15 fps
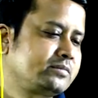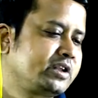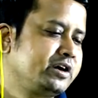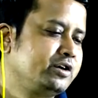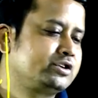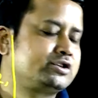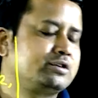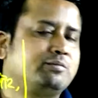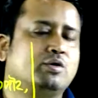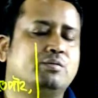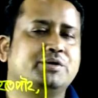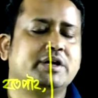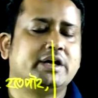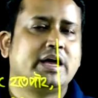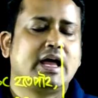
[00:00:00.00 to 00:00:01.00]
এ হচ্ছে
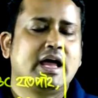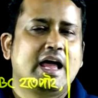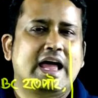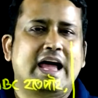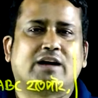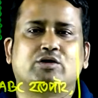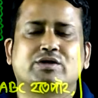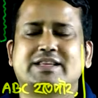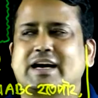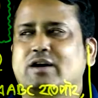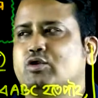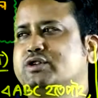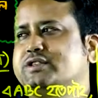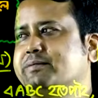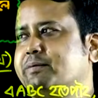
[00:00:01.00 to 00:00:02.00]
ভূমি এখন
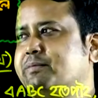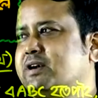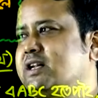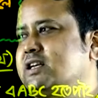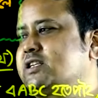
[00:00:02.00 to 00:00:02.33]
দেখো যে ব্যাপারটা